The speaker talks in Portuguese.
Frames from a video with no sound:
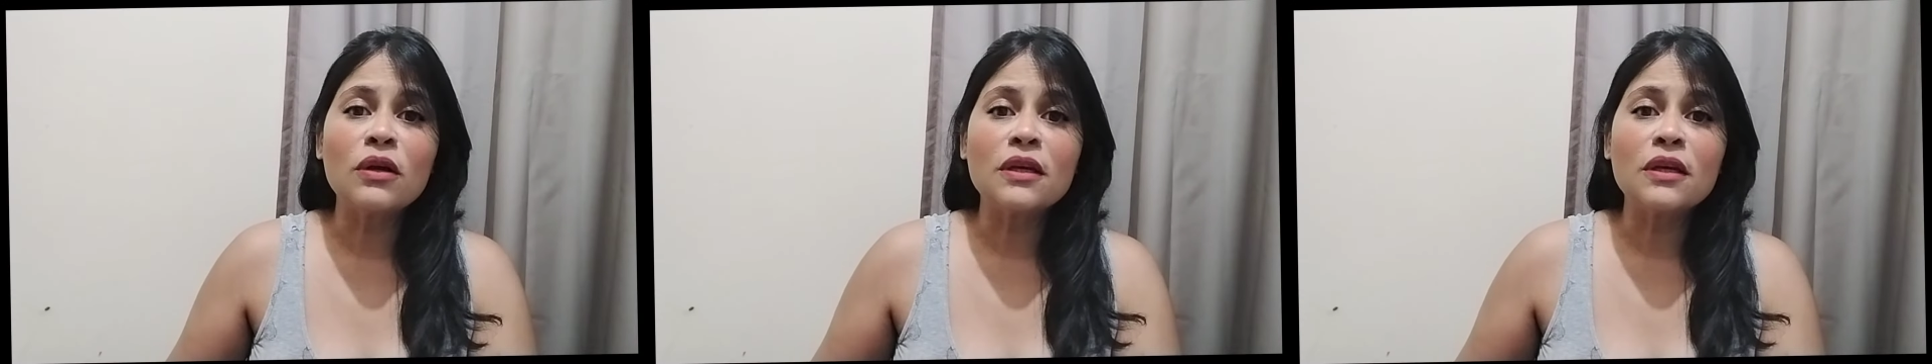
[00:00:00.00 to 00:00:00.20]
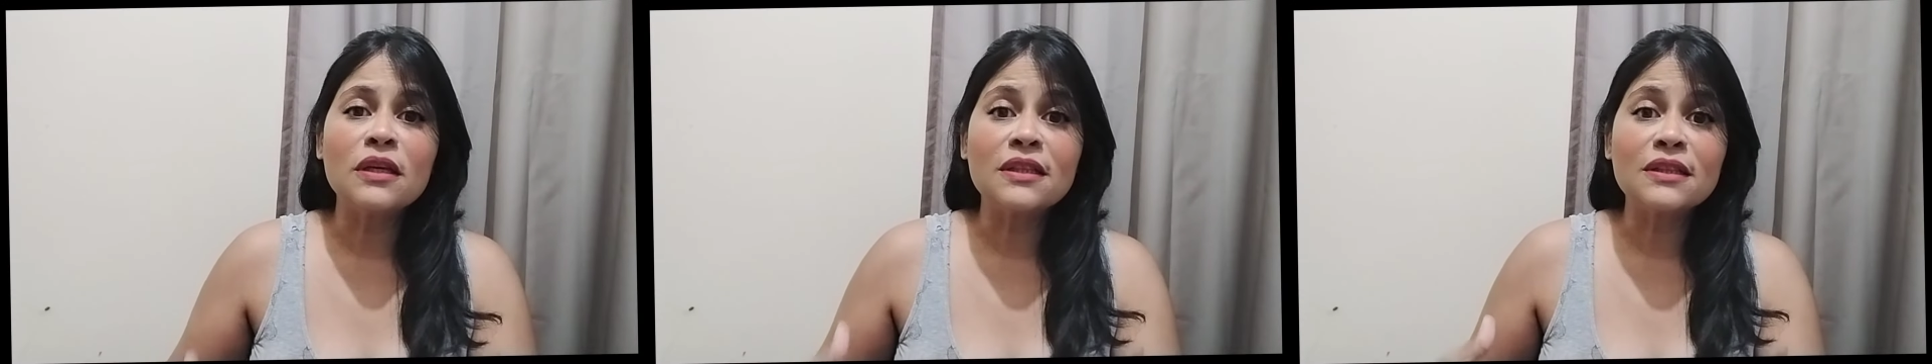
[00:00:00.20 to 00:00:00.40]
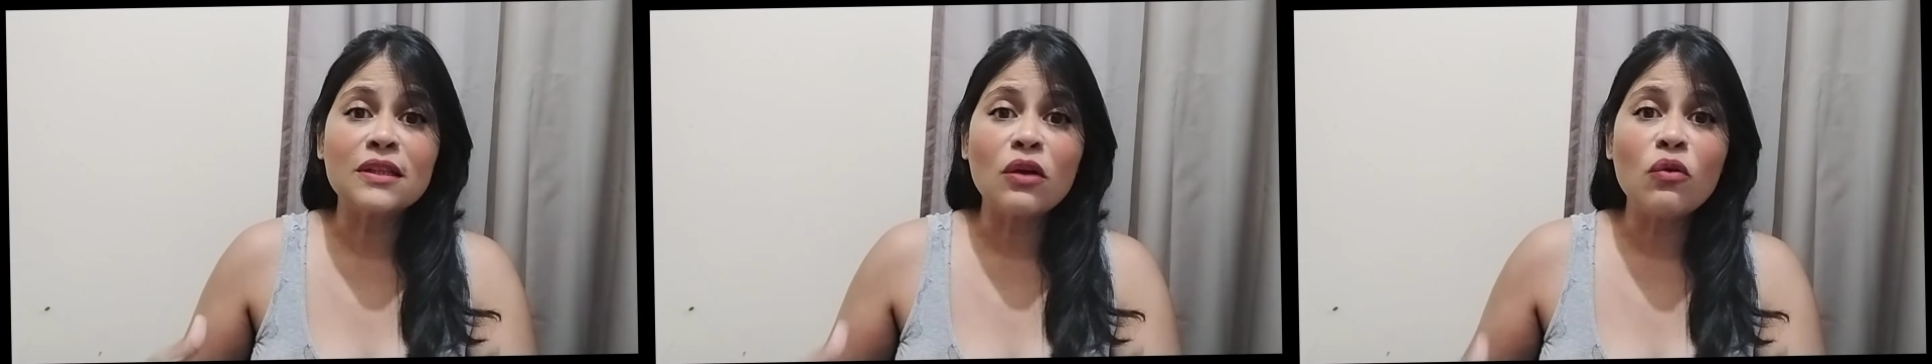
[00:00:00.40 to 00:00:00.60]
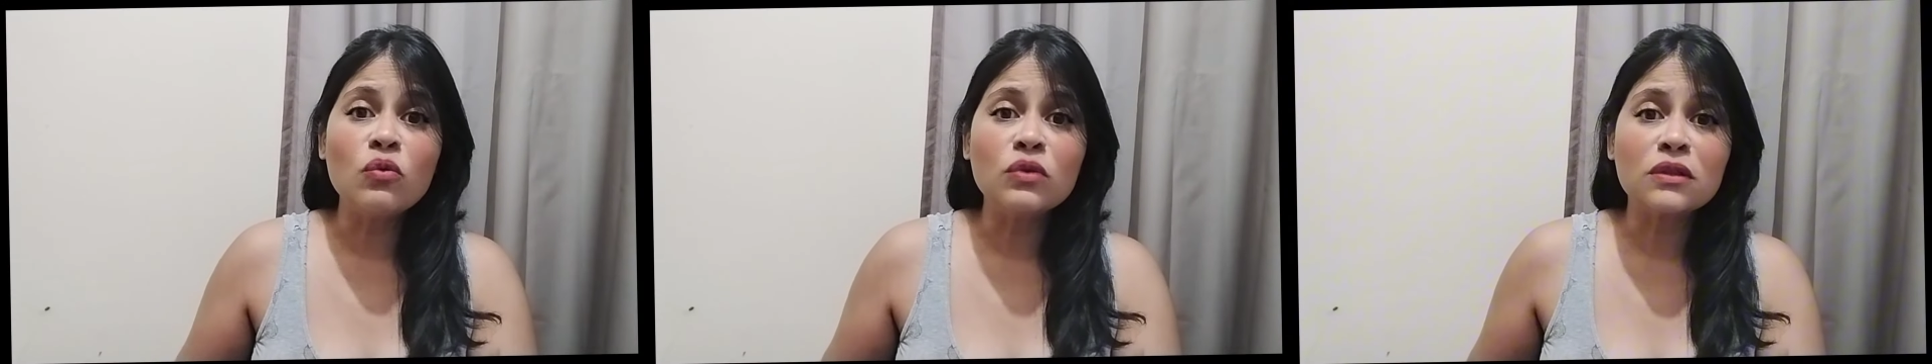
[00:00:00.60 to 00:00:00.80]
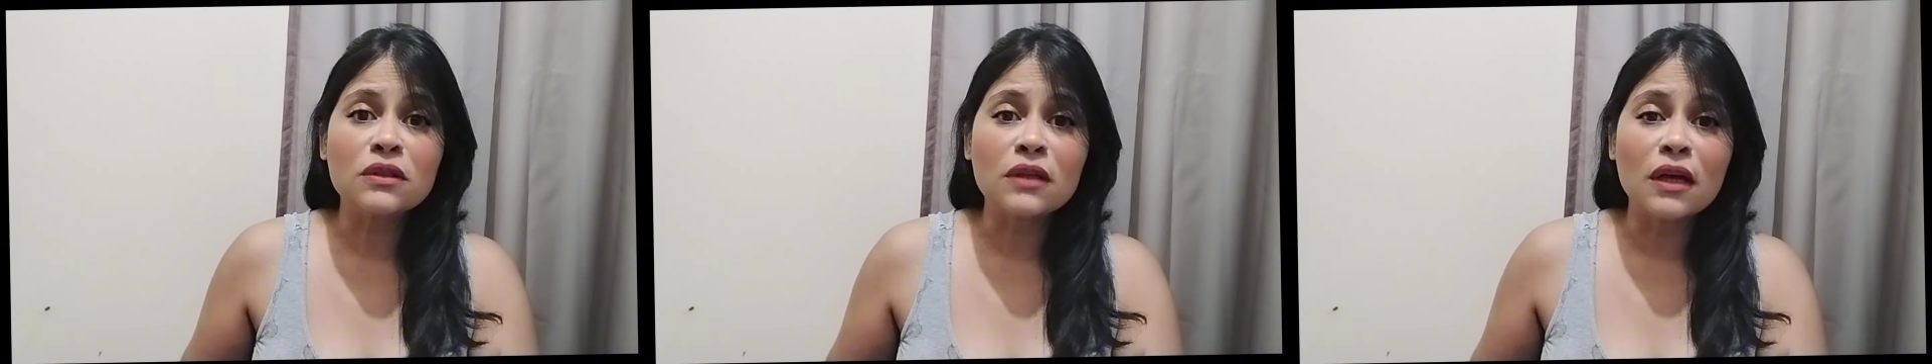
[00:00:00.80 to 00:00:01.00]
que estão
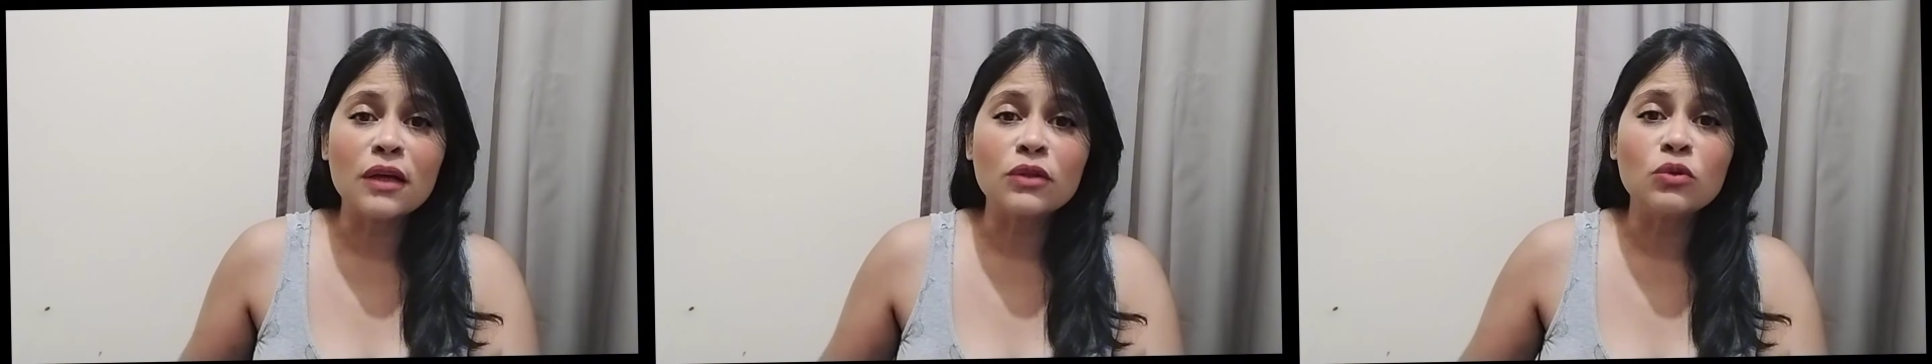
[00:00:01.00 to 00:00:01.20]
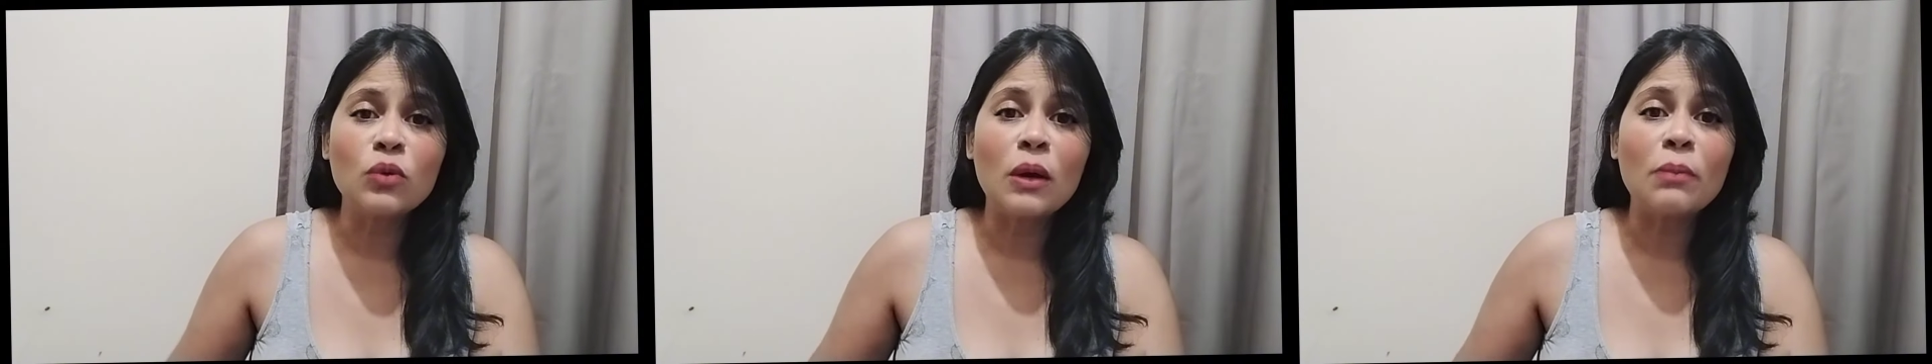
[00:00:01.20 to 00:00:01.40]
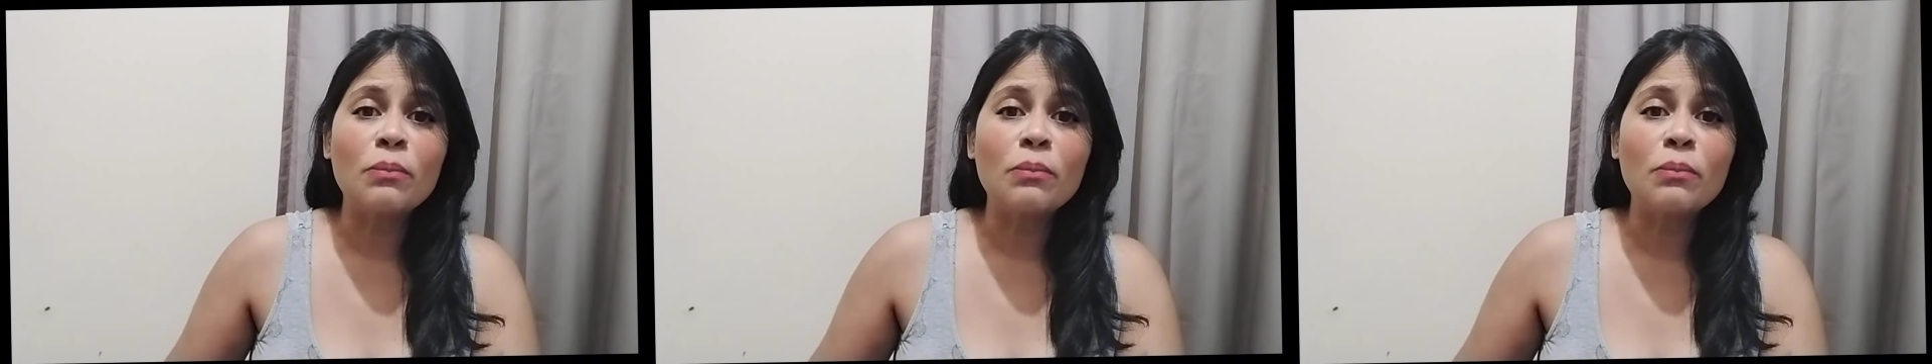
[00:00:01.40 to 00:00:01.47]
usando uma